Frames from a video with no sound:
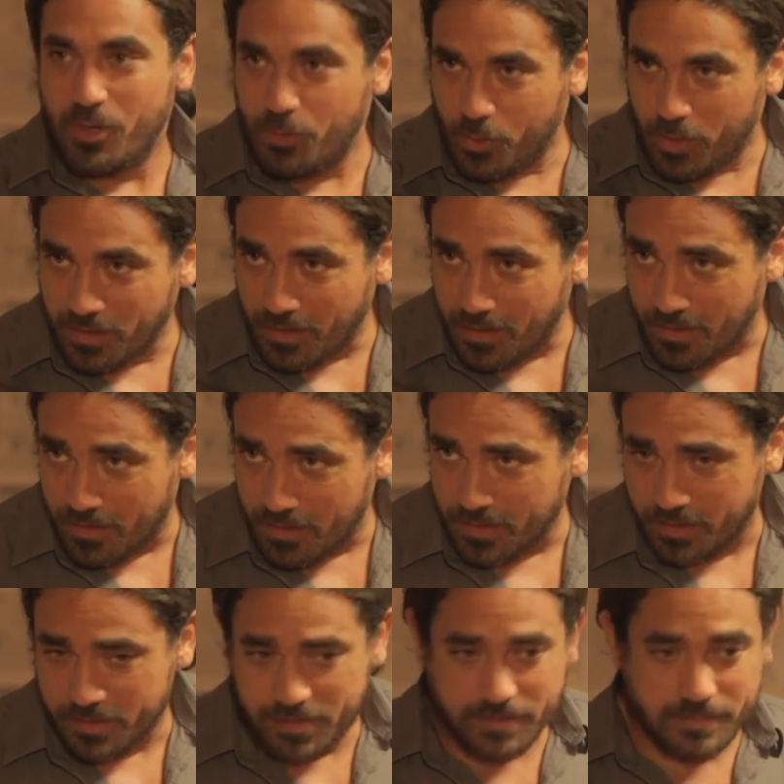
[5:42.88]
كل بقول لك ده
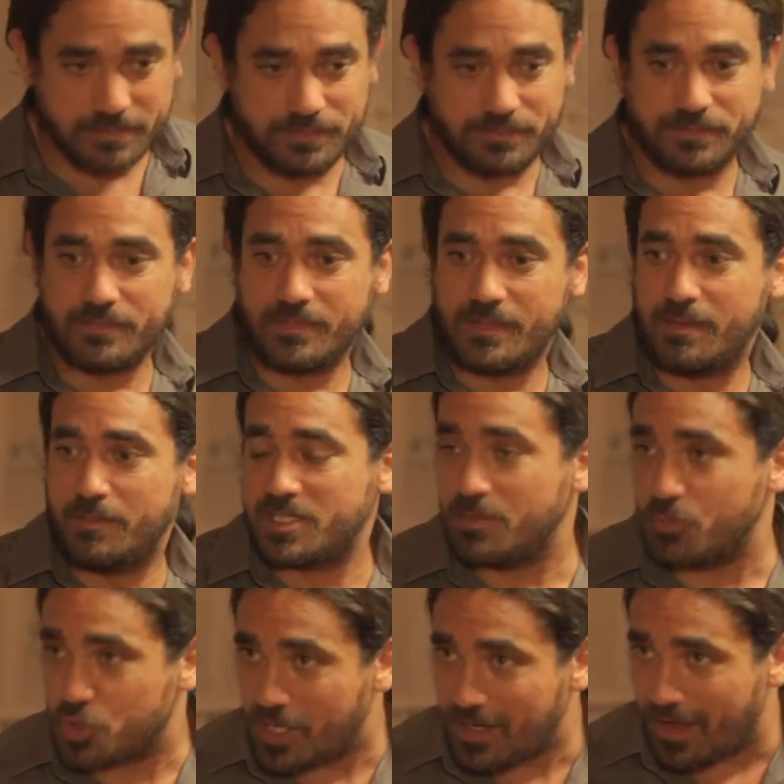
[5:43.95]
هجايص بس
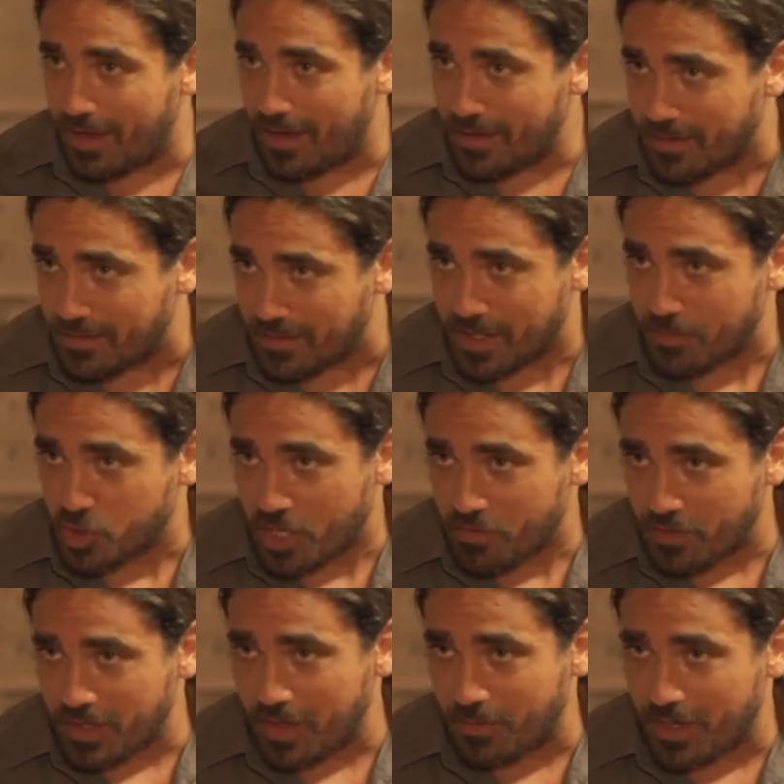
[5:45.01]
المشكله حقيقيه ان انا مش
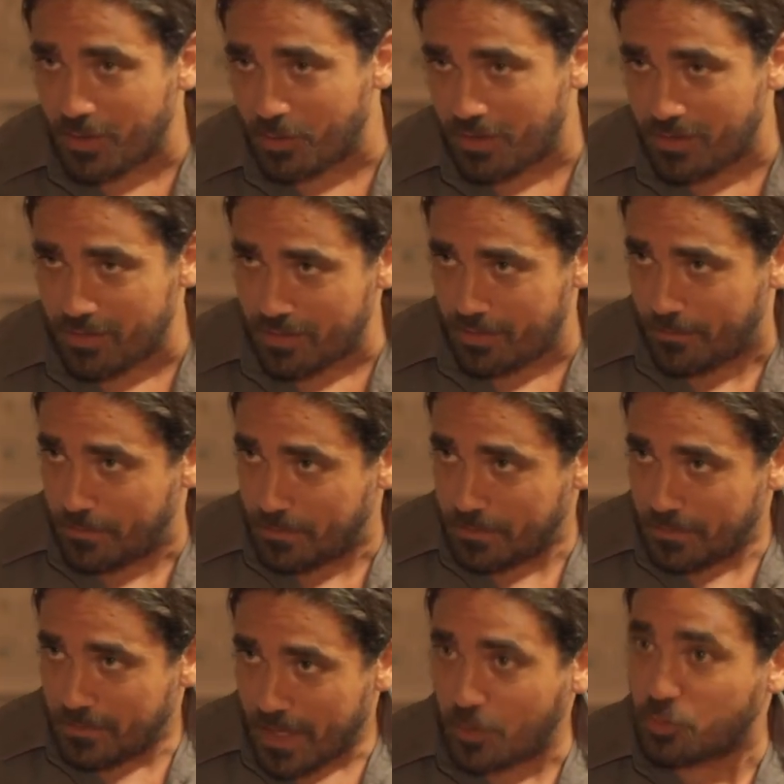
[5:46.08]
عارف اطلع من جو الحاره
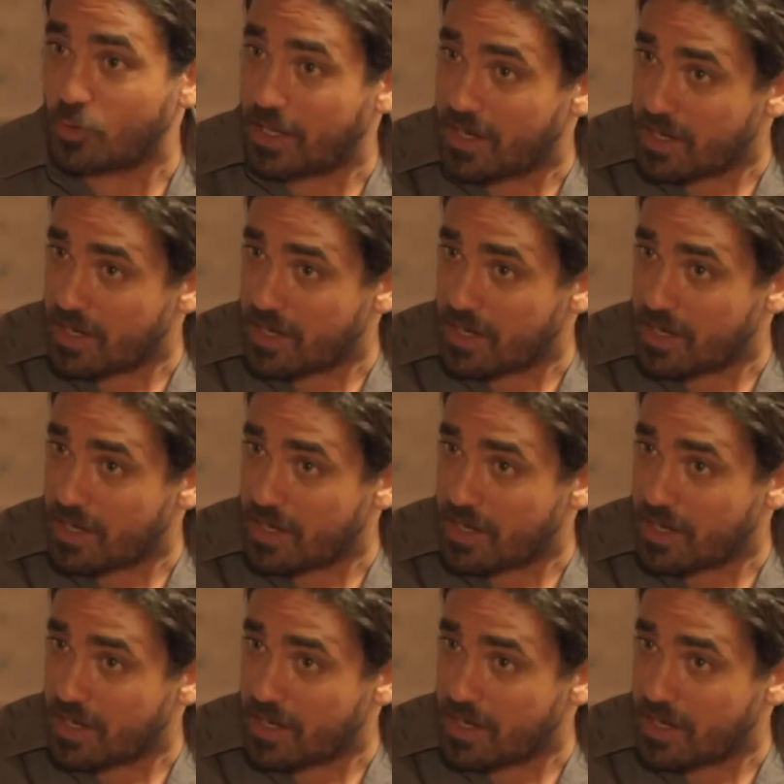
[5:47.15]
هتقول